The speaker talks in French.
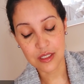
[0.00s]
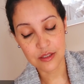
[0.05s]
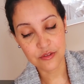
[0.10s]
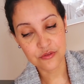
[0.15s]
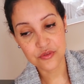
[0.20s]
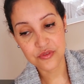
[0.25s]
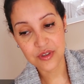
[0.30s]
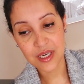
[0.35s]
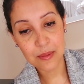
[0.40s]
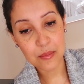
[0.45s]
il
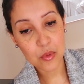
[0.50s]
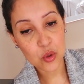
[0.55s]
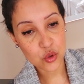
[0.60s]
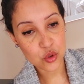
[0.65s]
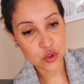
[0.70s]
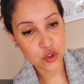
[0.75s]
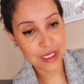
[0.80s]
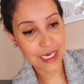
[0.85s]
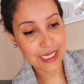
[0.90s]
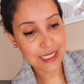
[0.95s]
faut vraiment que
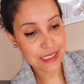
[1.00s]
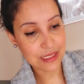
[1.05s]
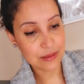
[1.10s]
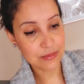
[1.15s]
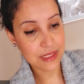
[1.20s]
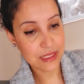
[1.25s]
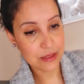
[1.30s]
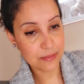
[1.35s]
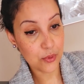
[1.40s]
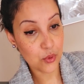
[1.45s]
je lâche un
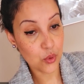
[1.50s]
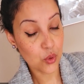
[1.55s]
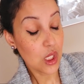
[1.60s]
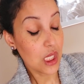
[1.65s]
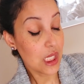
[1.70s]
petit peu.